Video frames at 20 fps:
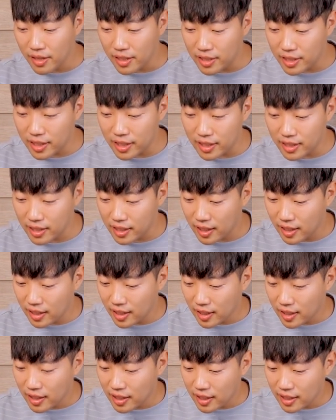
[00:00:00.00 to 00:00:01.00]
이제
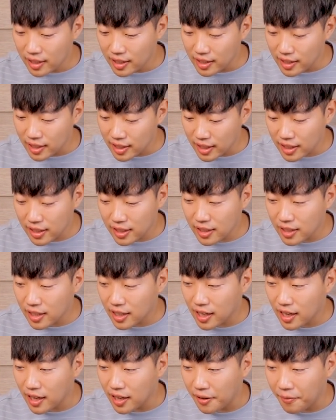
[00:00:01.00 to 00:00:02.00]
이제
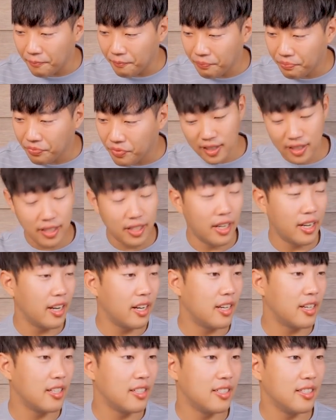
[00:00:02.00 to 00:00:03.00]
식으니까
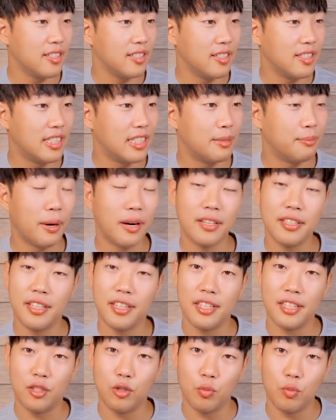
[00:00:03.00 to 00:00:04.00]
얘네 그
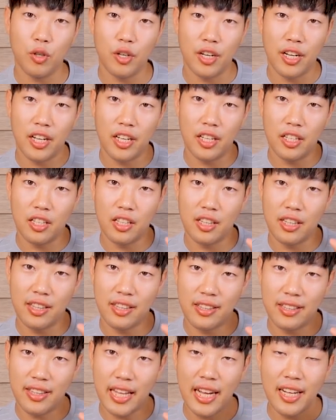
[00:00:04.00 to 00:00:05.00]
지방들이 좀 더 이렇게
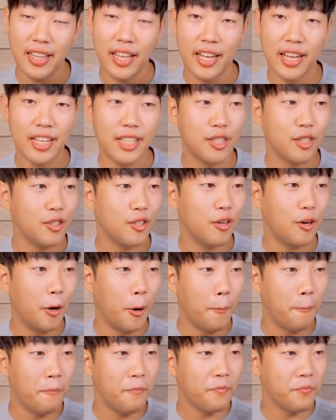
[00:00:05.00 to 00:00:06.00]

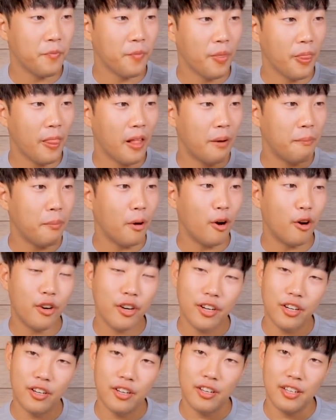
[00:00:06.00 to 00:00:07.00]
탱탱해져서
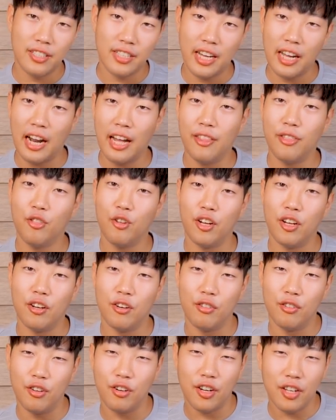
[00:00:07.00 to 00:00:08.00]
뼈를 잘 안
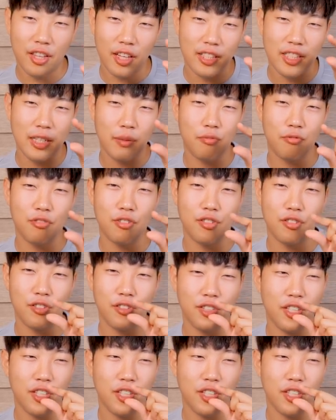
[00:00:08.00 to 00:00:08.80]
넣어요 이렇게 딱 잡고 있어